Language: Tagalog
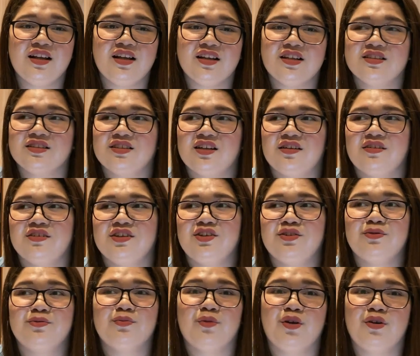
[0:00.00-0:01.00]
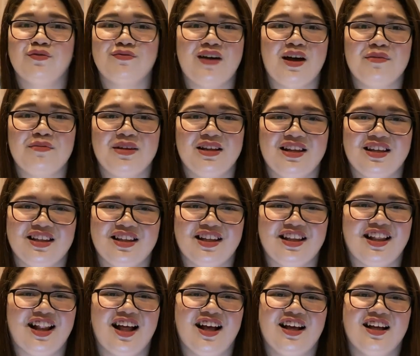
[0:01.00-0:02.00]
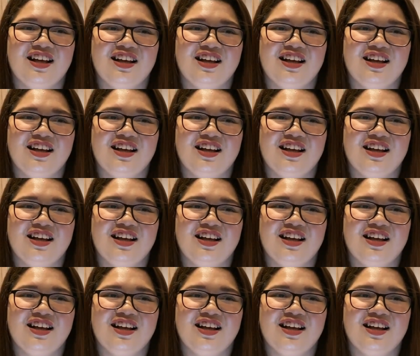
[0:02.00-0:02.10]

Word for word: nila sa yung buong family nila